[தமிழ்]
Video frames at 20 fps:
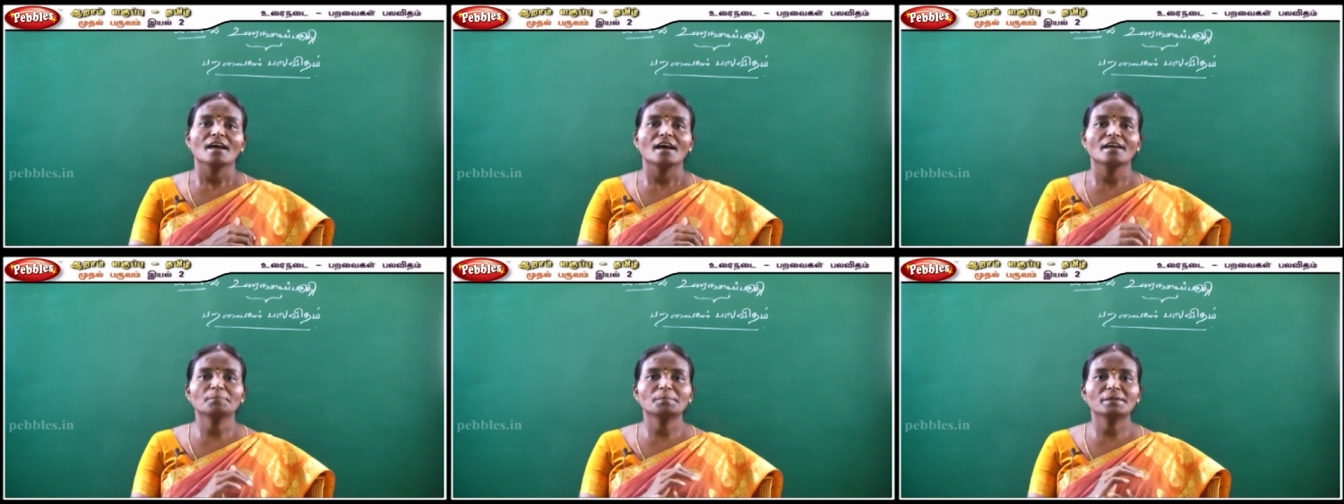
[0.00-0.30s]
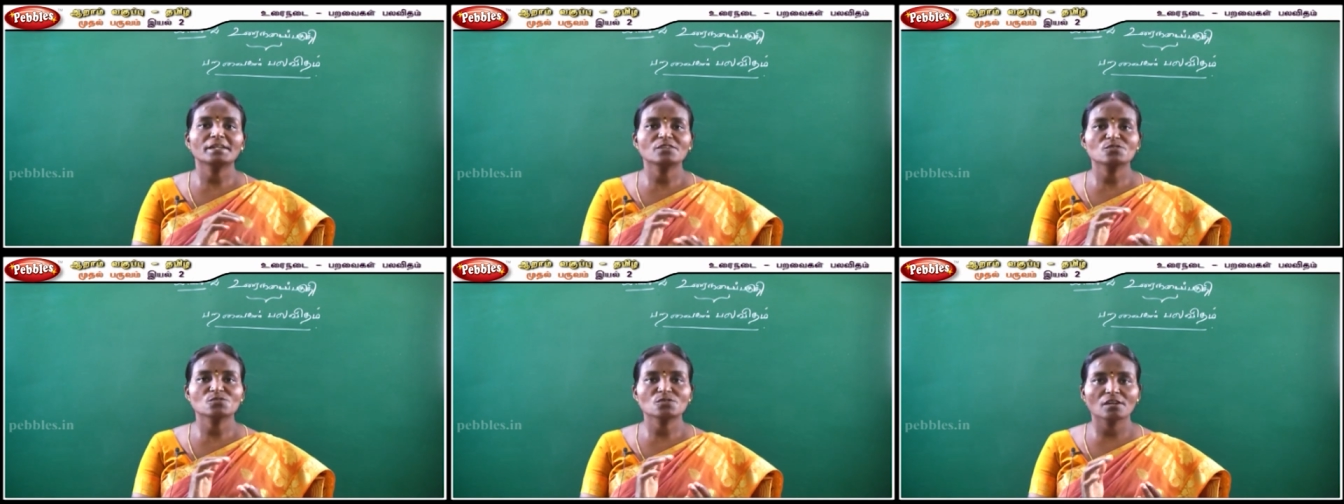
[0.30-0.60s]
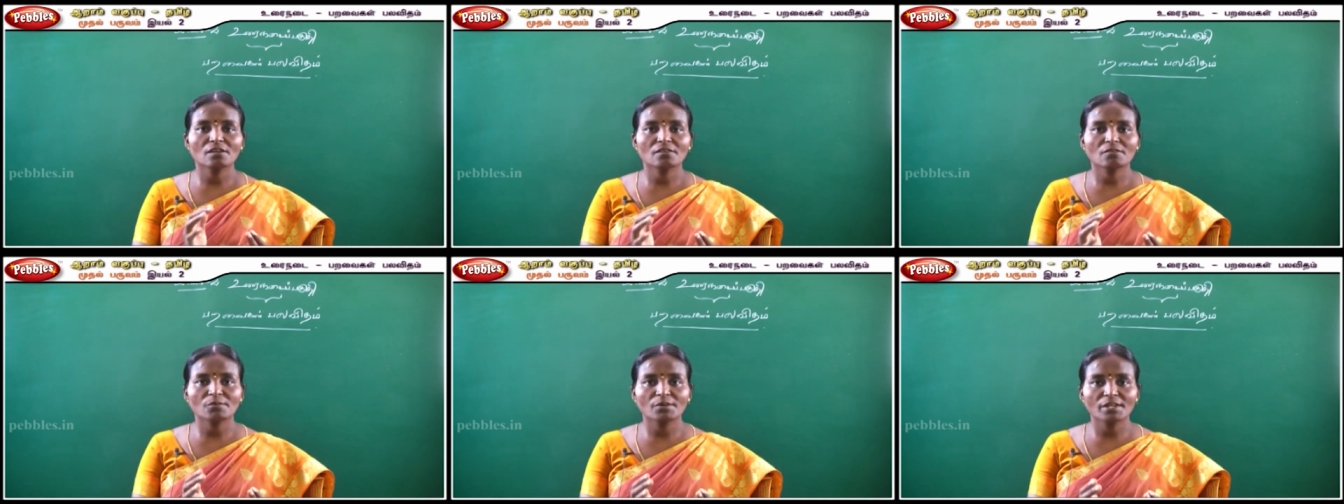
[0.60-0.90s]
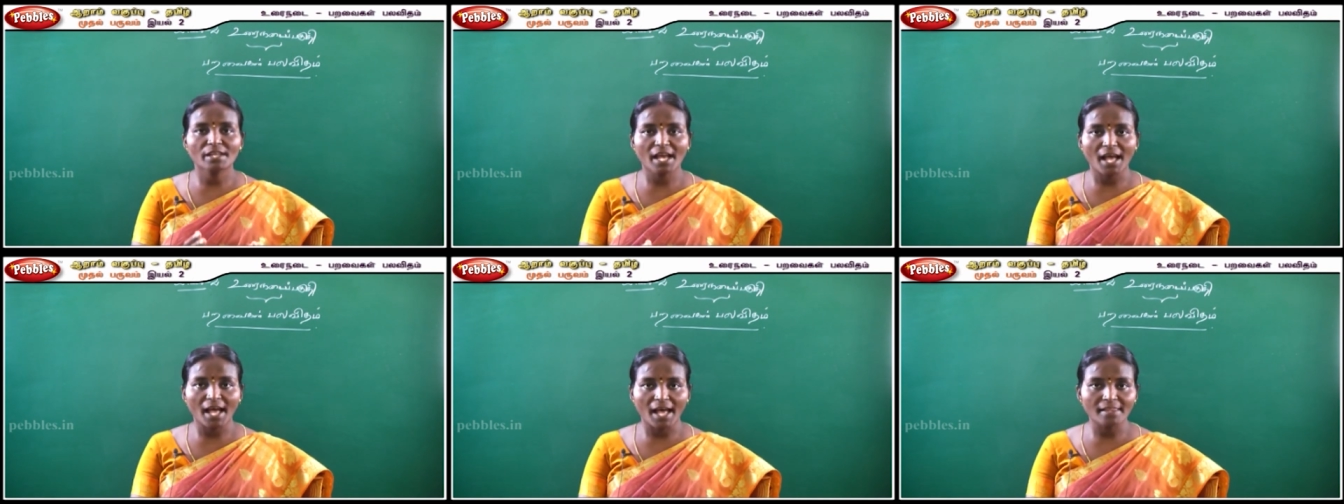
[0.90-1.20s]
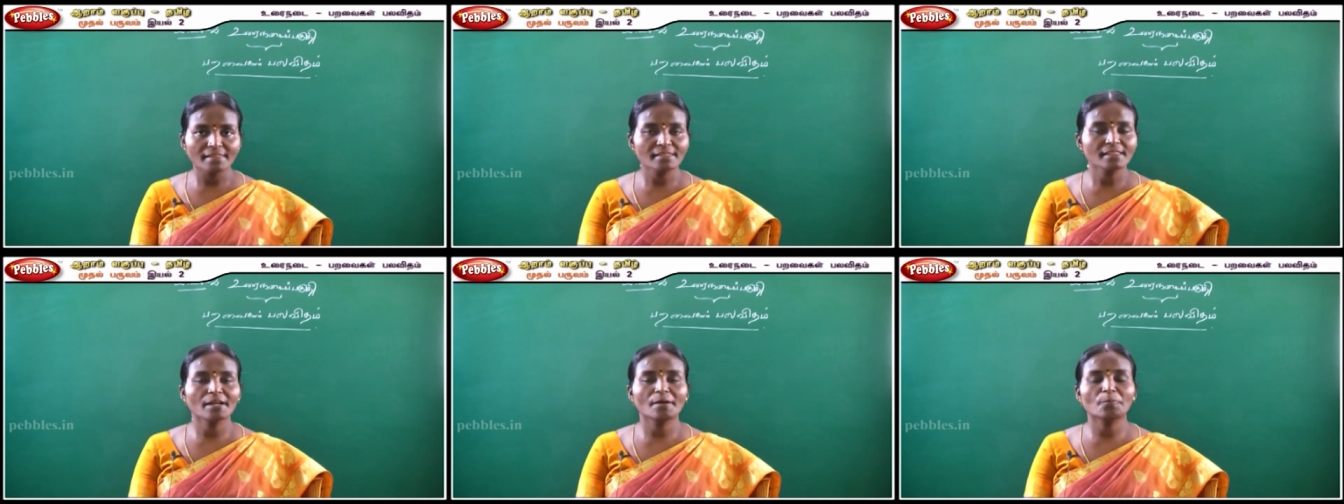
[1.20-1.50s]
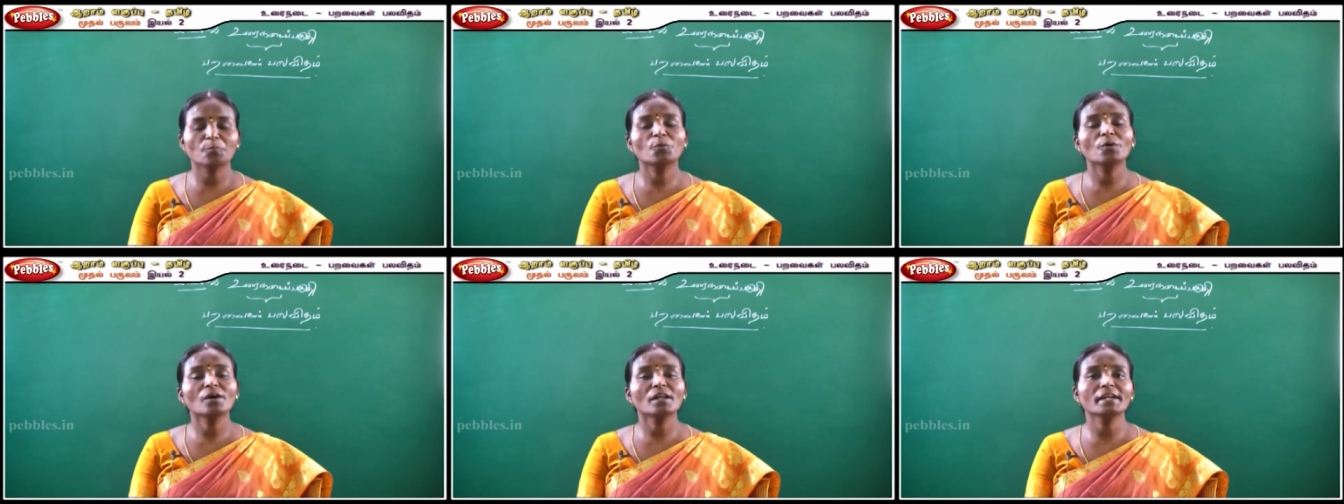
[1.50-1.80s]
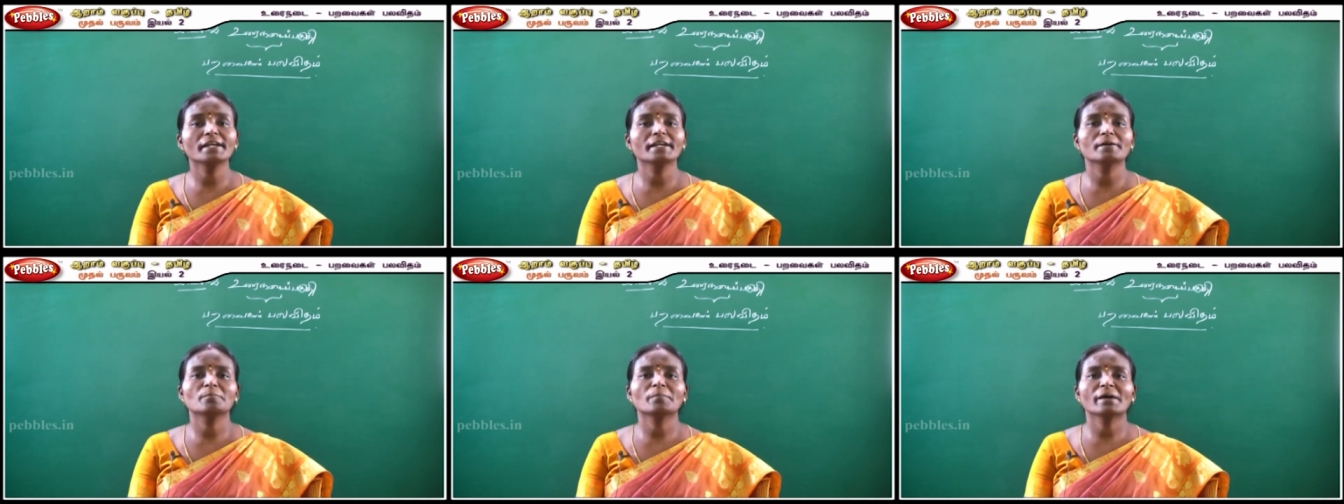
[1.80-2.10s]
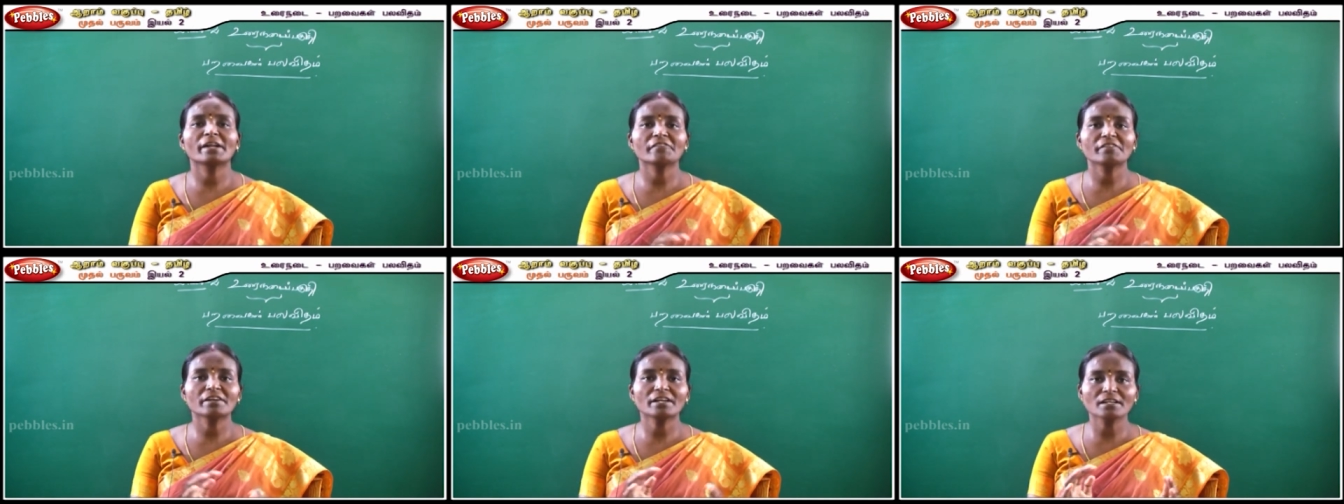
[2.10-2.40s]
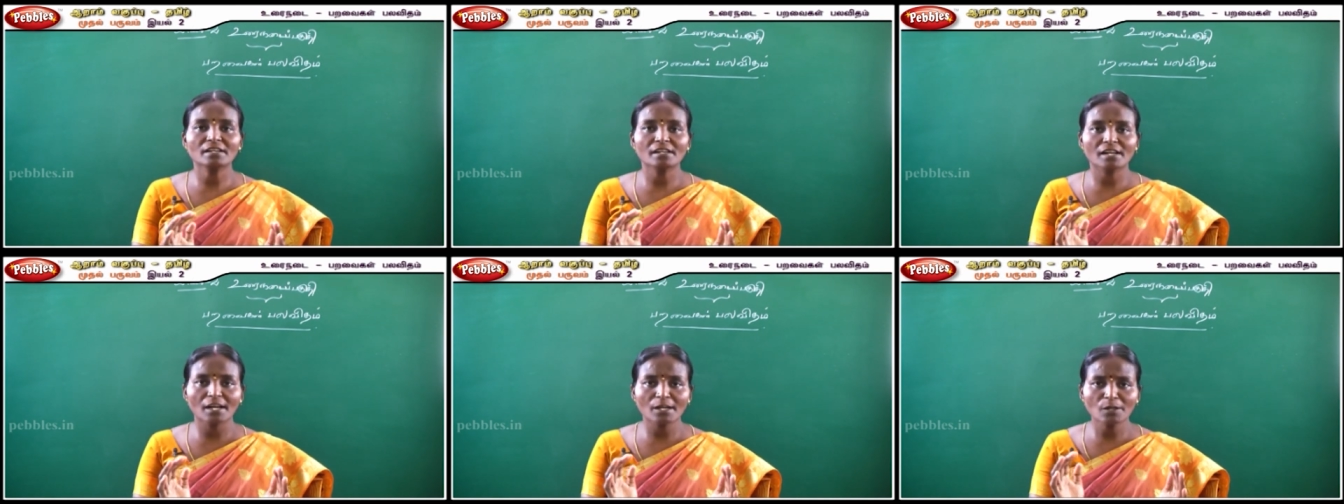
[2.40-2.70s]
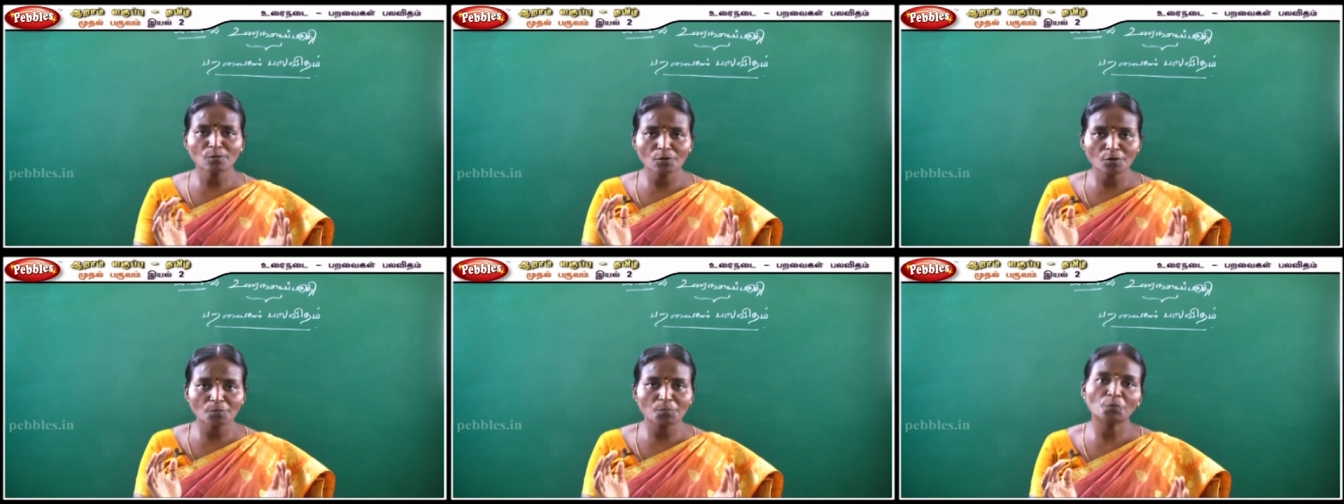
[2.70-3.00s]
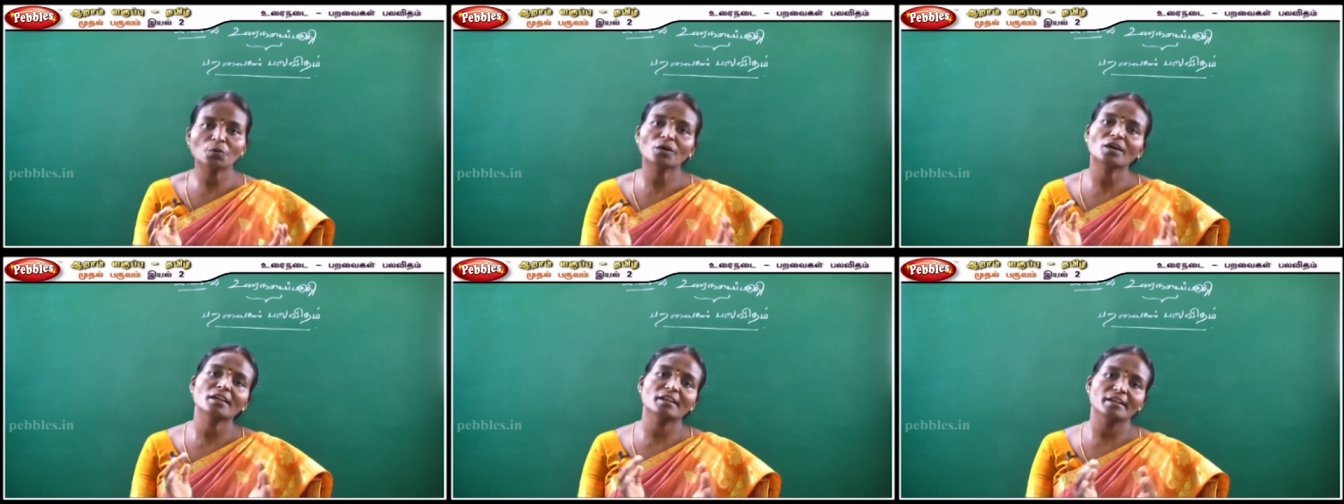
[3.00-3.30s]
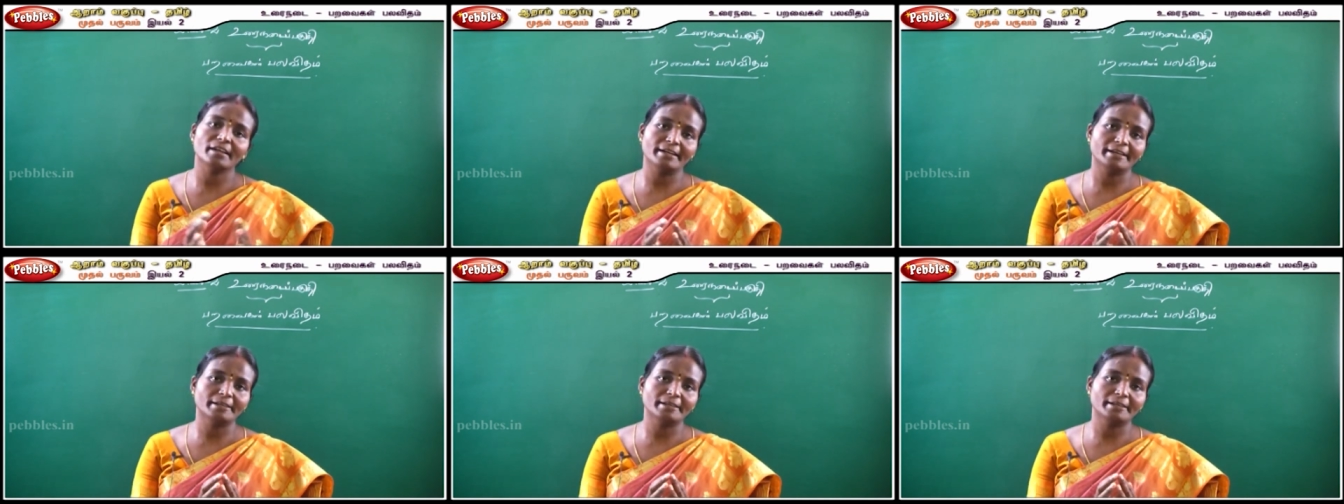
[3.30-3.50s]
அப்படின்னு சொல்லக்கூடிய அந்த புகலிடம் பறவைகளுக்கான ஒரு புகழ்